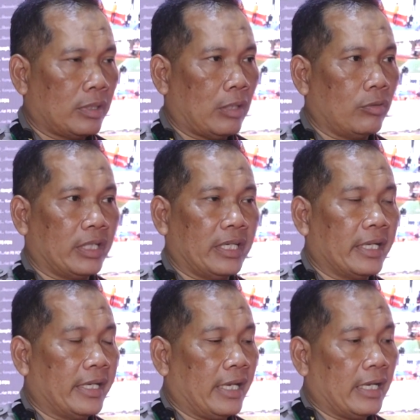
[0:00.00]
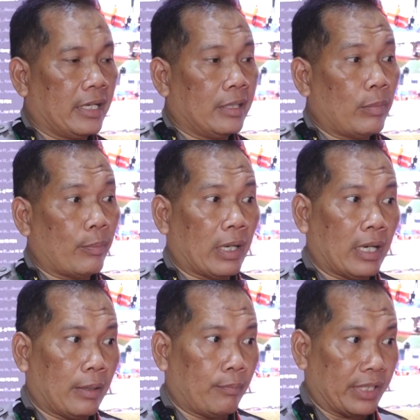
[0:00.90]
kalau tidak ada halangan
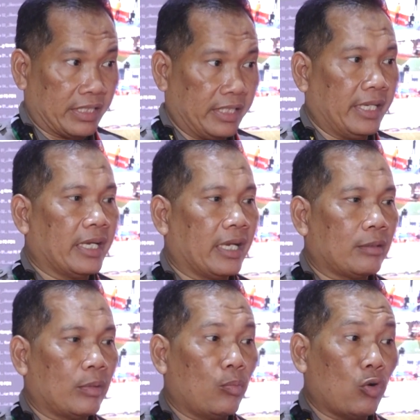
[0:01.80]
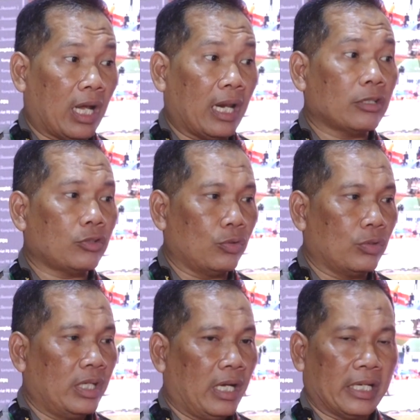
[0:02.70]
Bapak Presiden yang akan membuka langsung